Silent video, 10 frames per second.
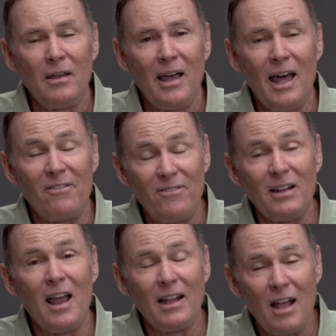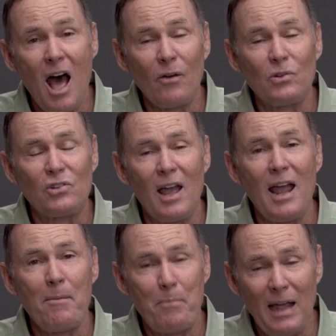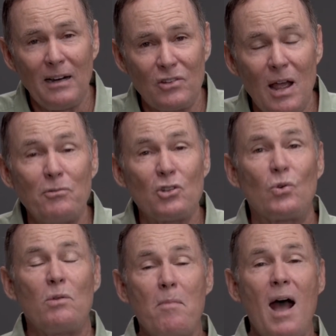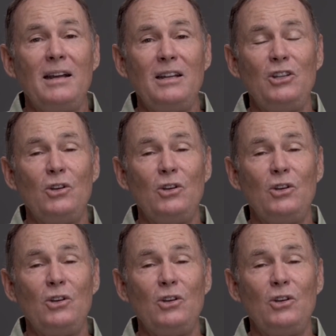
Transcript: ich hatte das Gefühl, als würde Gott sagen, hey Baylis,